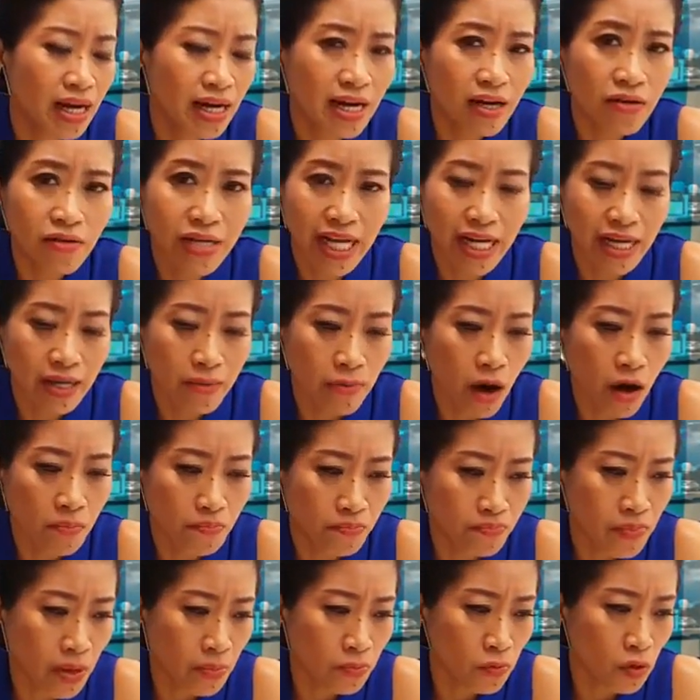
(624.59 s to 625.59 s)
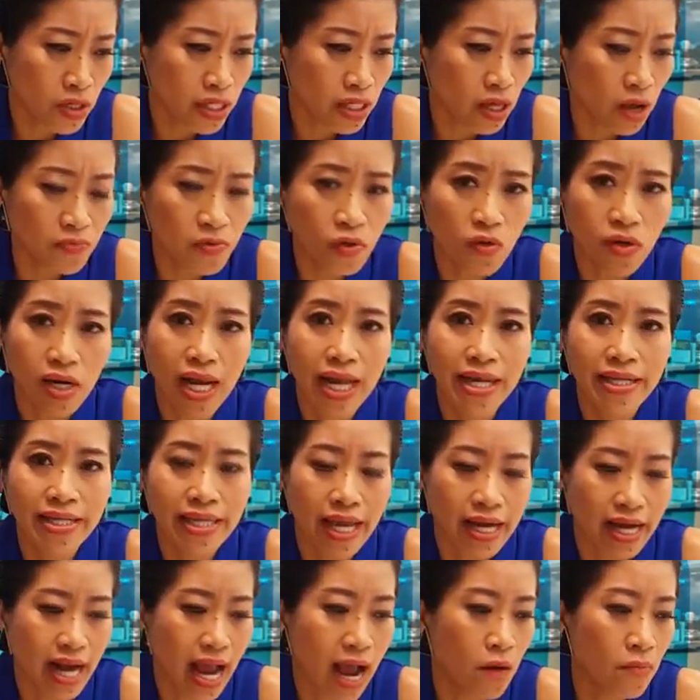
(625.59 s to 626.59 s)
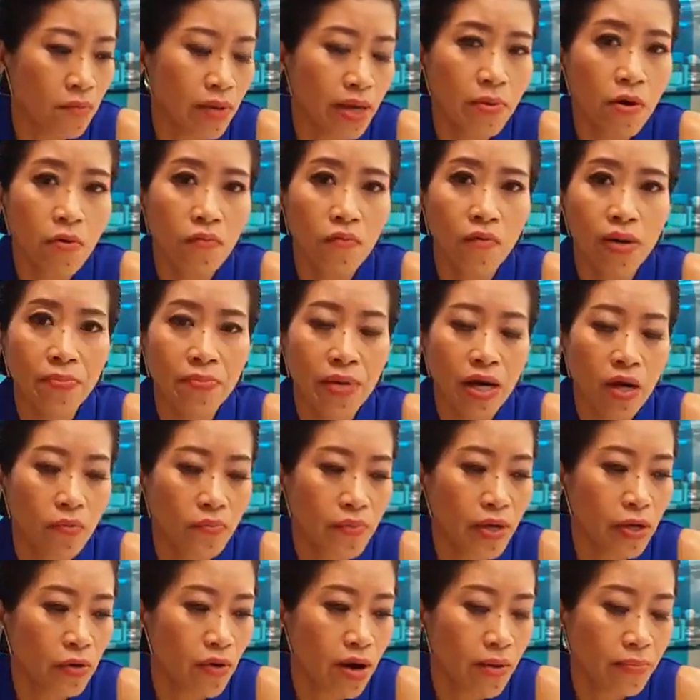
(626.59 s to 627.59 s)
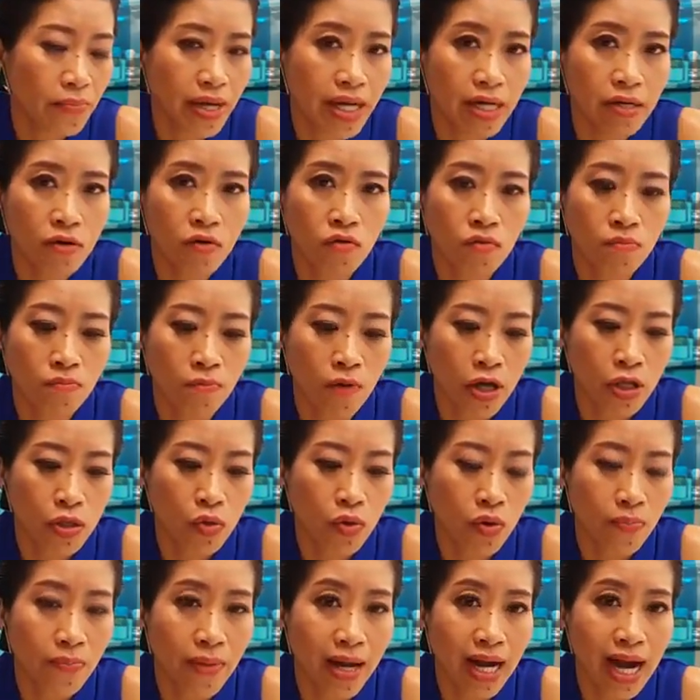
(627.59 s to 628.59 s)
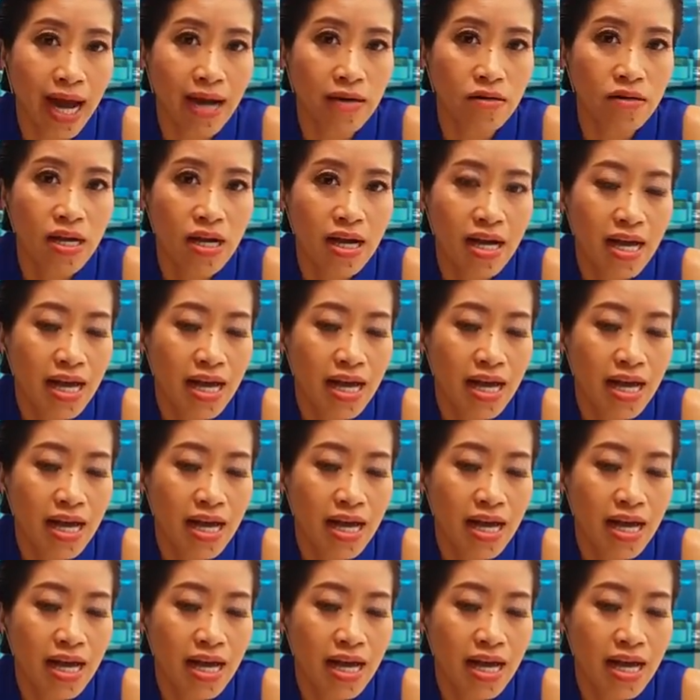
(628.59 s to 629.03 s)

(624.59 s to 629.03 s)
แล้วทีนี้พอตำรวจสอบสวนอะไรเสร็จเอาไม่พบว่าเขามีความผิดถูกปล่อยตัวไปแล้ว